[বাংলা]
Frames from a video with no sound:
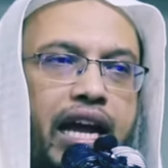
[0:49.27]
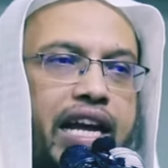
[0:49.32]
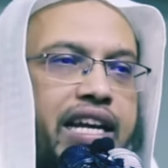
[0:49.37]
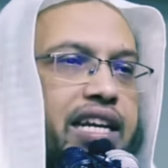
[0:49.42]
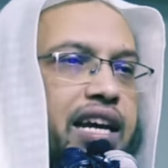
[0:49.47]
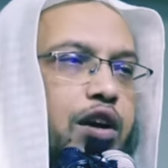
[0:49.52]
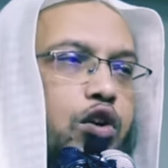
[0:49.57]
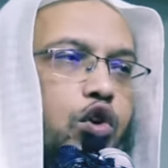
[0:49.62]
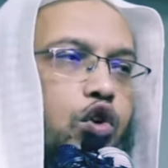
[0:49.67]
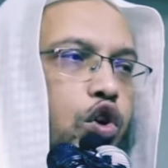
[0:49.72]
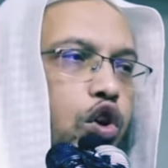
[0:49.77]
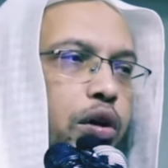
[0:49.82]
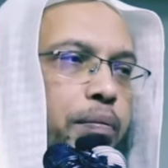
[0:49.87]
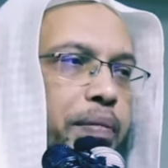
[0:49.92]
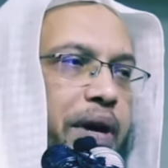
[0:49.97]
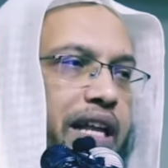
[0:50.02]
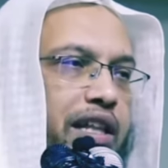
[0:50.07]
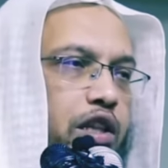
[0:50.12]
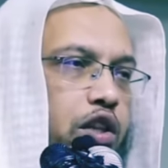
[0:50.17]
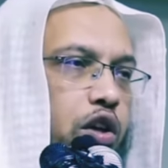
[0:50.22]
এটা কোনো
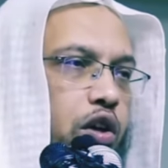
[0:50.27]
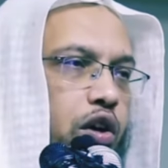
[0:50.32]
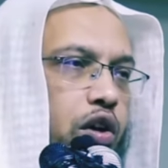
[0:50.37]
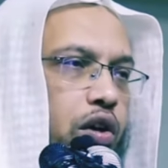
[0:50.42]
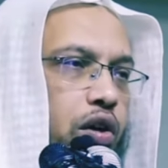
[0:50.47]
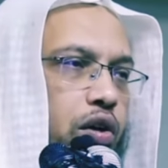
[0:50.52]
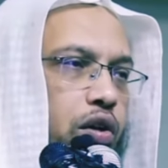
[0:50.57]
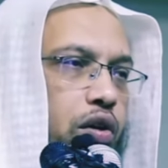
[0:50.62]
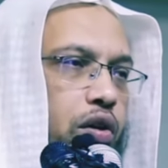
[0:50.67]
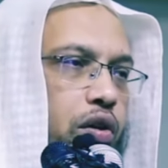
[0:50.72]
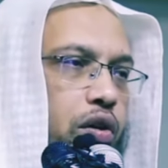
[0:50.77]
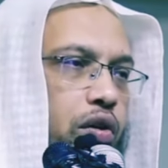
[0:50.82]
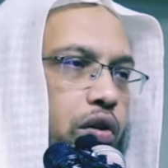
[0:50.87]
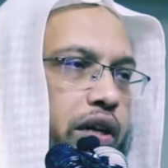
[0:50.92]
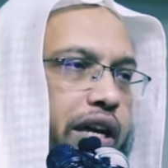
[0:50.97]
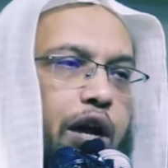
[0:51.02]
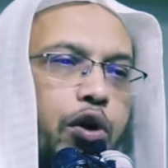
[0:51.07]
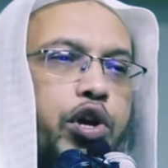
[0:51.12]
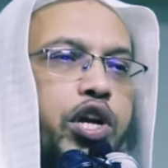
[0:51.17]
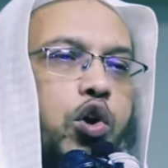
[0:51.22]
বাধ্য
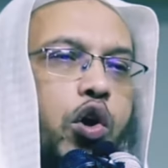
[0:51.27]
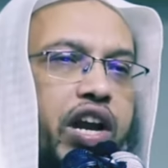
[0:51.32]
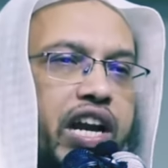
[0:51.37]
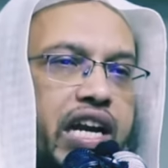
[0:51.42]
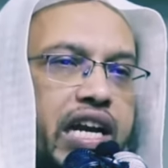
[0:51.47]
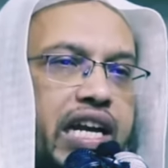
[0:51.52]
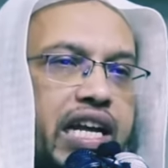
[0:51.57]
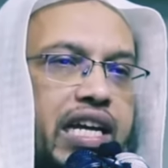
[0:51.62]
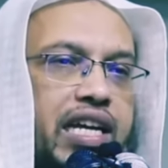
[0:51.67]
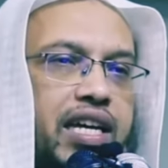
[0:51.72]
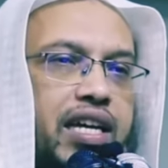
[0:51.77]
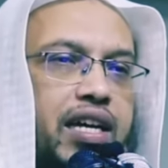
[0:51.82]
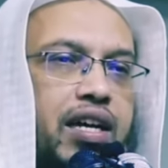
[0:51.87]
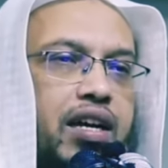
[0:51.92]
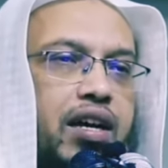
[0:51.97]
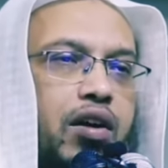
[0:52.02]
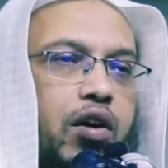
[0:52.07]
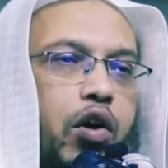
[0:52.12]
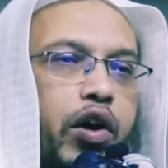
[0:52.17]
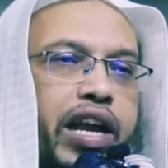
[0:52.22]
কেউই করেননি
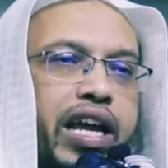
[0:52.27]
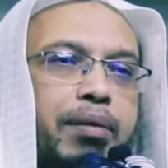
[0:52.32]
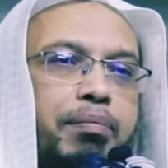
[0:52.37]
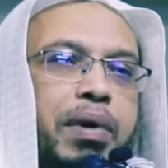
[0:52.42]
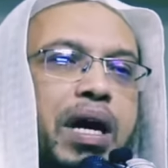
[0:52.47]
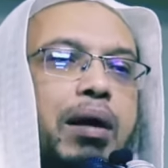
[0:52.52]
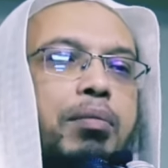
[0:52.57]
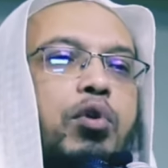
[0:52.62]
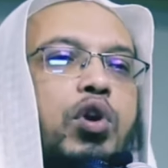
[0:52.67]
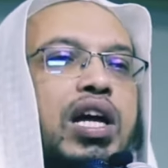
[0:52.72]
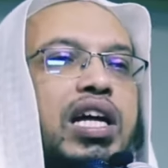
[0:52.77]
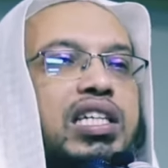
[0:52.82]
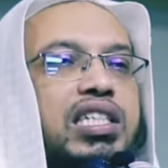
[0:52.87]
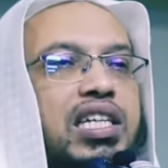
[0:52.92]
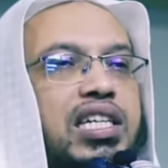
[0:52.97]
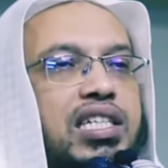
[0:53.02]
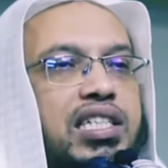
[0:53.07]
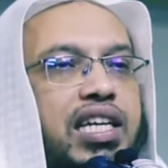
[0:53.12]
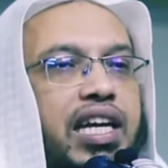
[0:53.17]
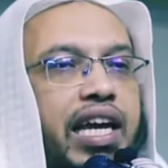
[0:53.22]
অনেক মা বোন
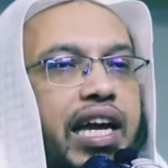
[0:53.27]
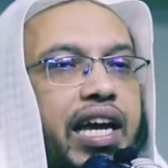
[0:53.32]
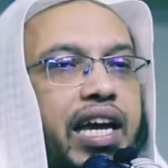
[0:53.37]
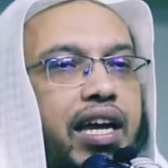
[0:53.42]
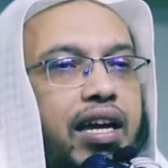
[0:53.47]
আছেন যে